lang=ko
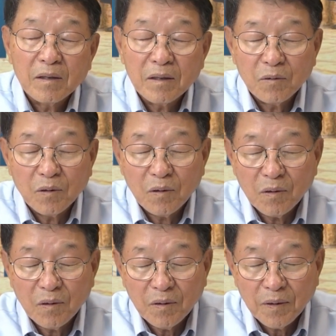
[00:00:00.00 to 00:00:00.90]

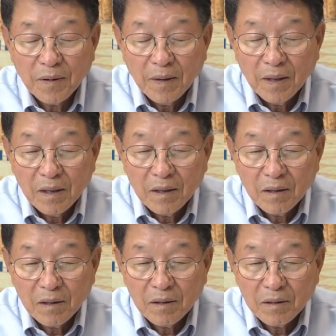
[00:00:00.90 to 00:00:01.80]
그리고
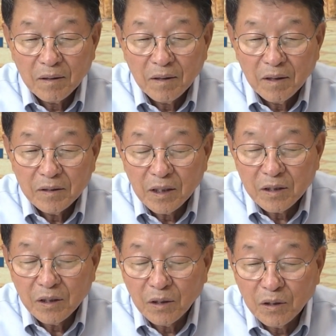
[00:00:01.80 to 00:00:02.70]
어,
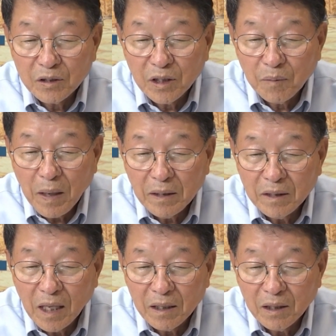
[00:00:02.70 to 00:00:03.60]
그러니까 그런 것을
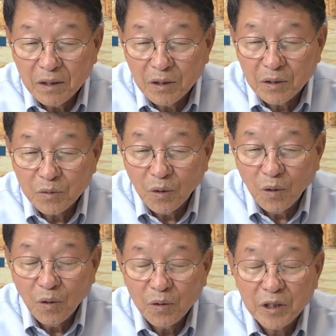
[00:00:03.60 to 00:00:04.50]
판단하는
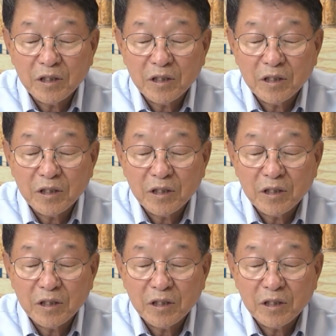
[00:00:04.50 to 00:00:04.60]
것도